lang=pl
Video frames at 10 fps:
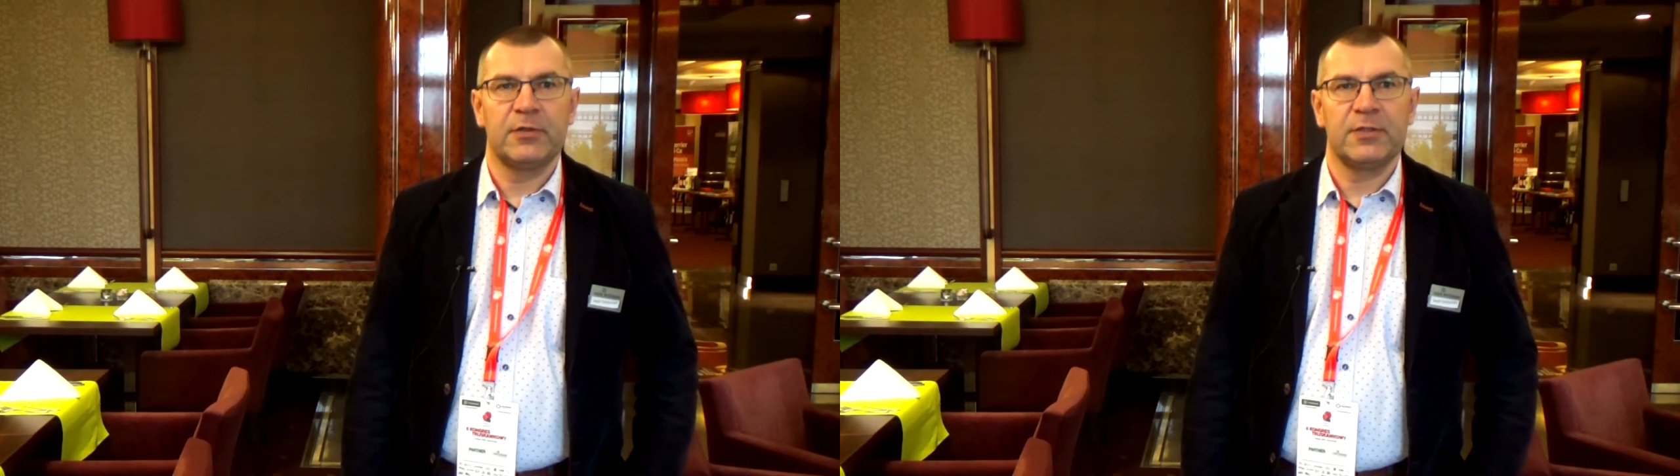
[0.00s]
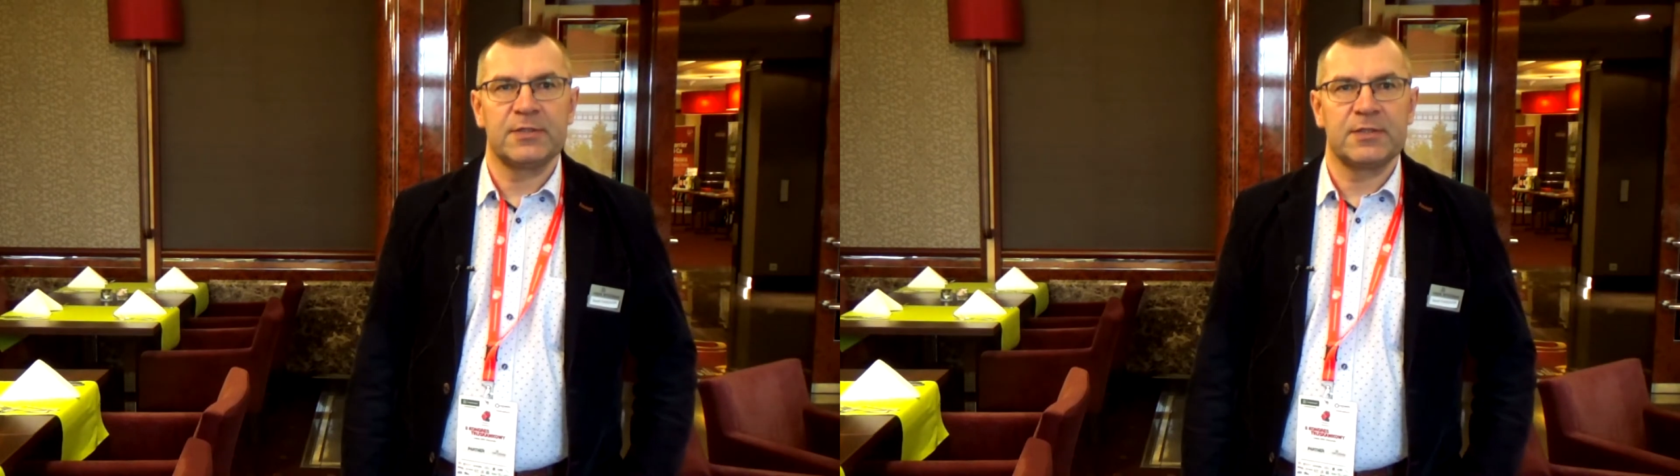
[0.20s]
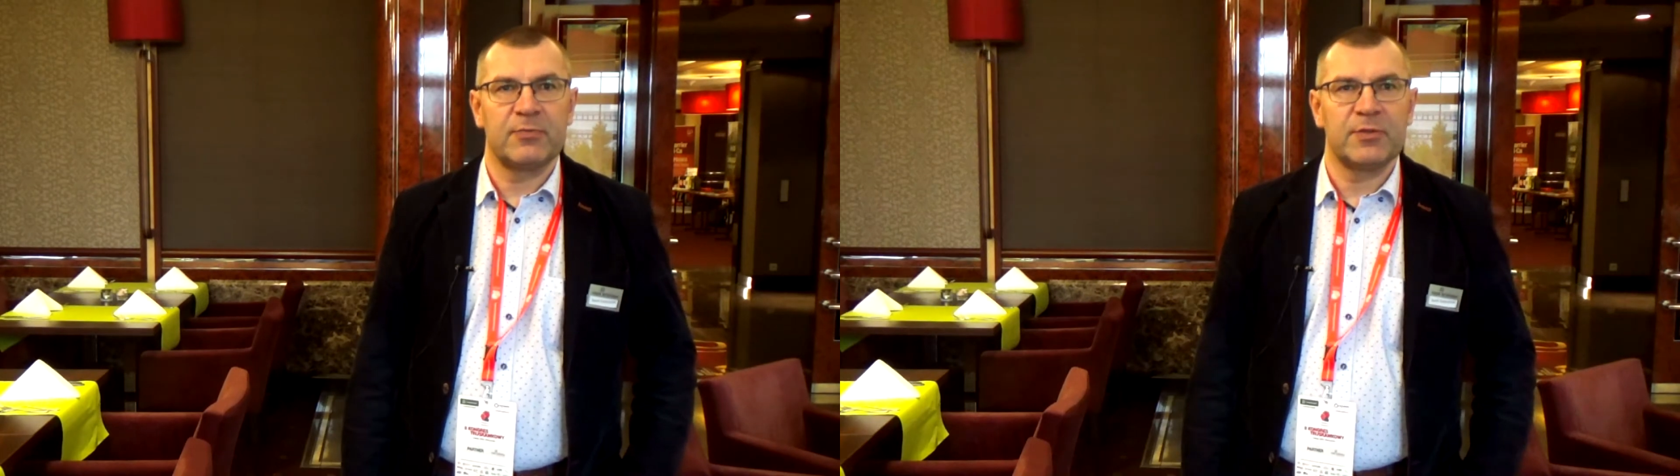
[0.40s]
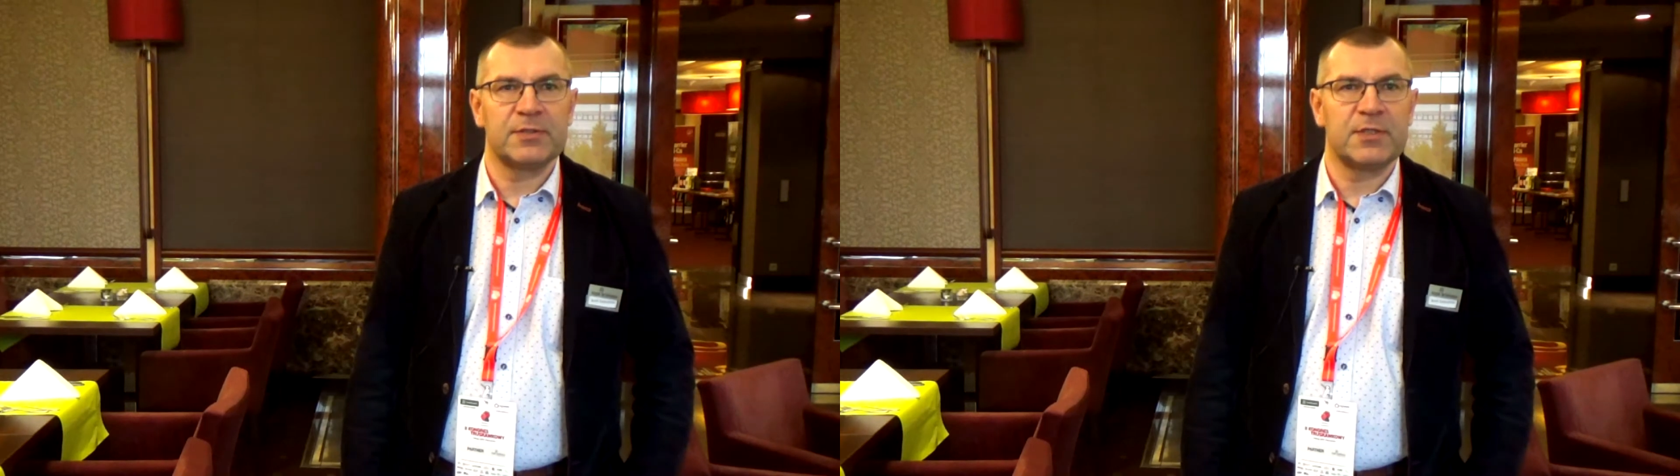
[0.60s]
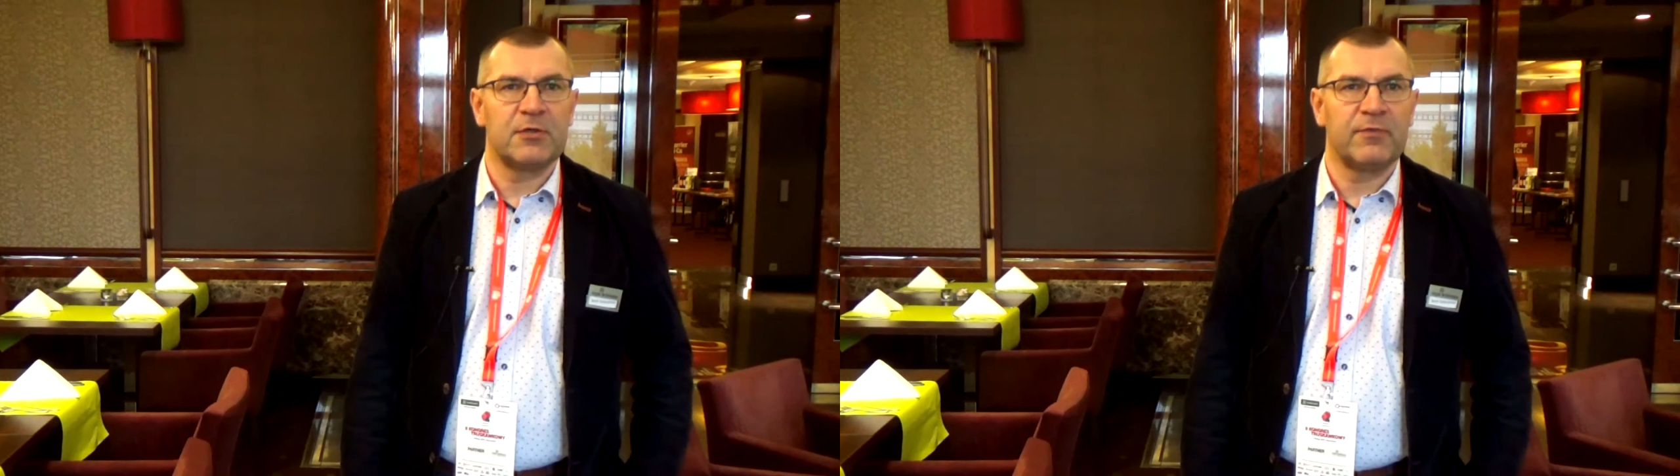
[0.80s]
i systemy
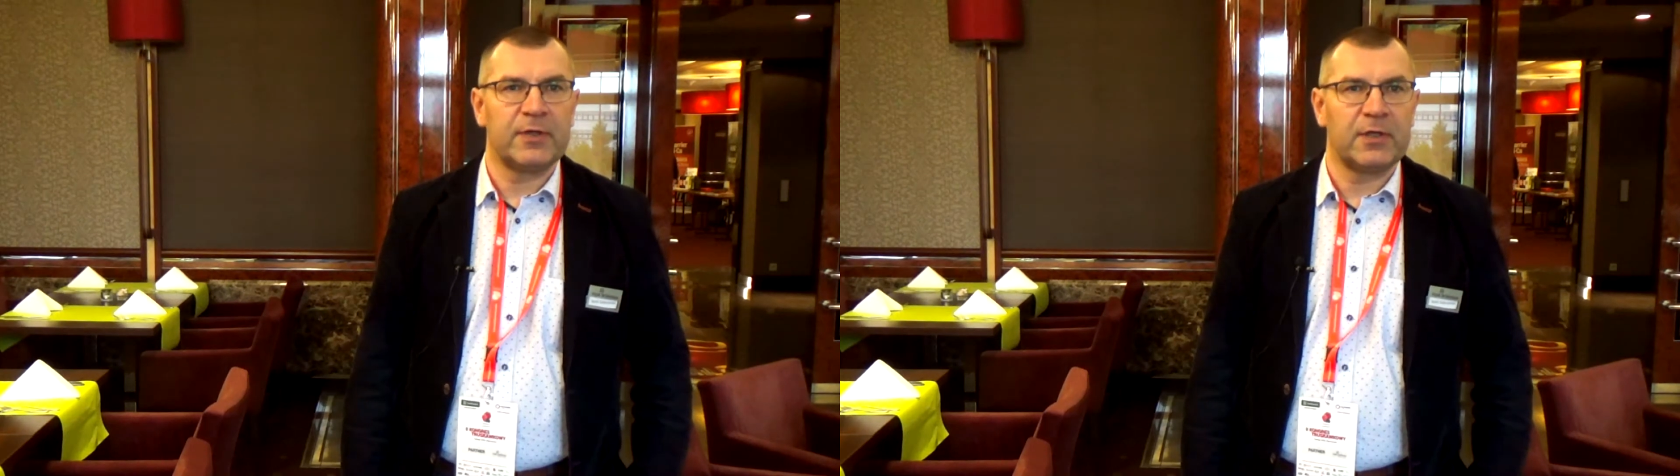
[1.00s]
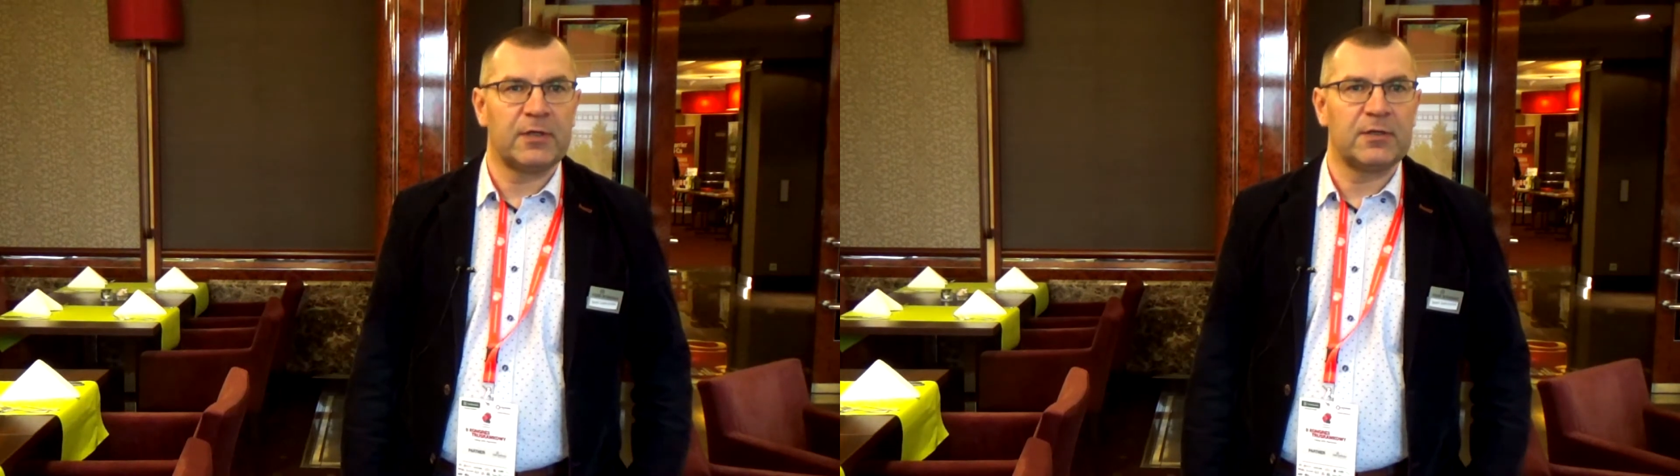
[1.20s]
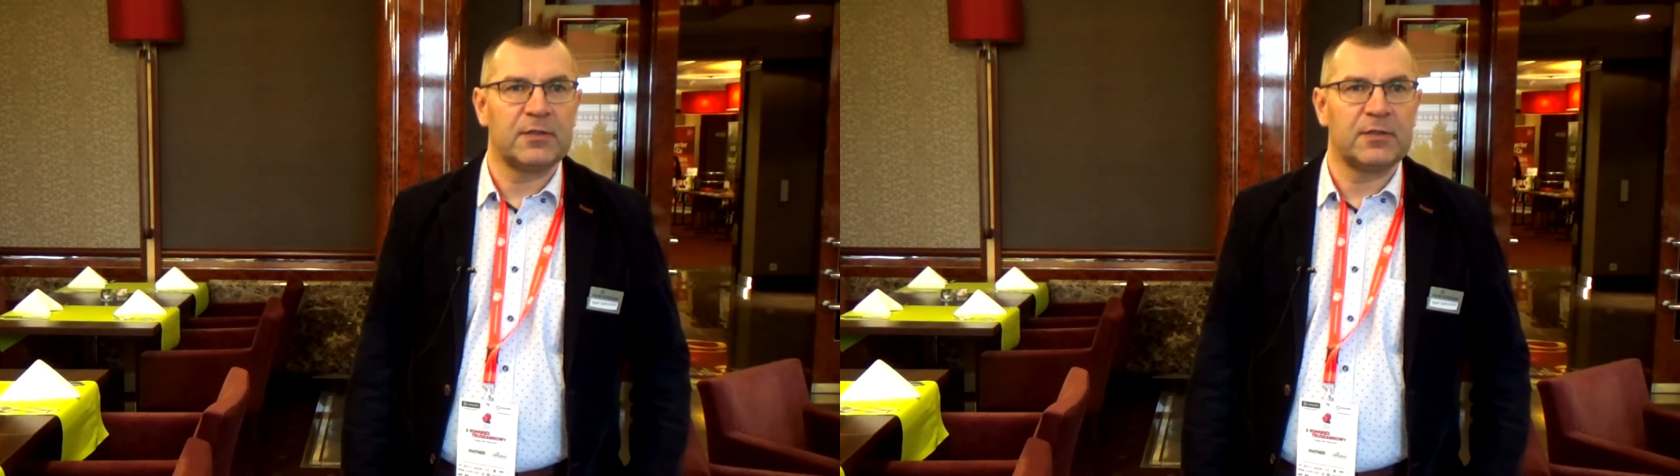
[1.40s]
sterowania